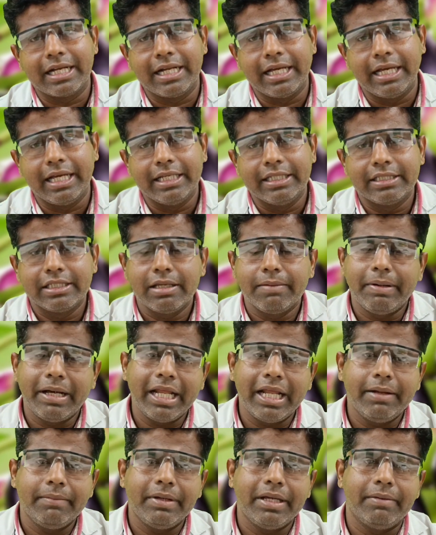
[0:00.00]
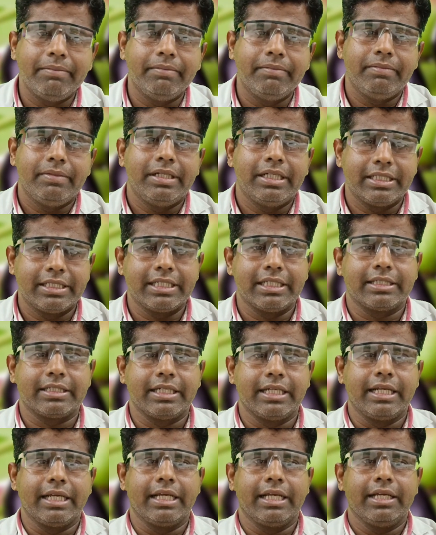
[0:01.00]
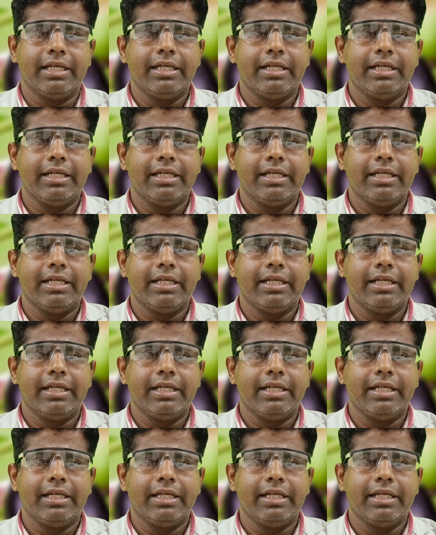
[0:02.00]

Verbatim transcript: करना है इसके बारे में हम डिस्कस करेंगे